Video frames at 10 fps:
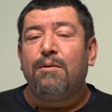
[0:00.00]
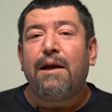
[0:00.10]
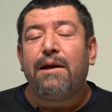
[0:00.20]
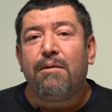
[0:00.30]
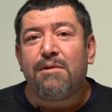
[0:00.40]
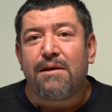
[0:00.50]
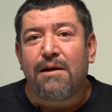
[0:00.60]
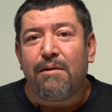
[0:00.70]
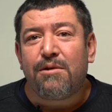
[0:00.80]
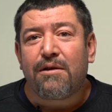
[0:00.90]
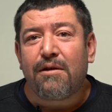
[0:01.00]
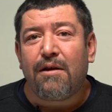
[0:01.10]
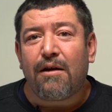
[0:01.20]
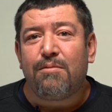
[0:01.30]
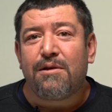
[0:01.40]
Ulan neyimize sahip
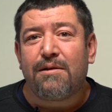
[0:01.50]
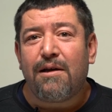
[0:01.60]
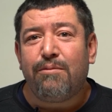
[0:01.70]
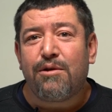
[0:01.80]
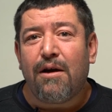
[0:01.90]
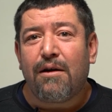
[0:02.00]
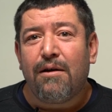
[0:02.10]
çıktık da atımıza sahip çıkar.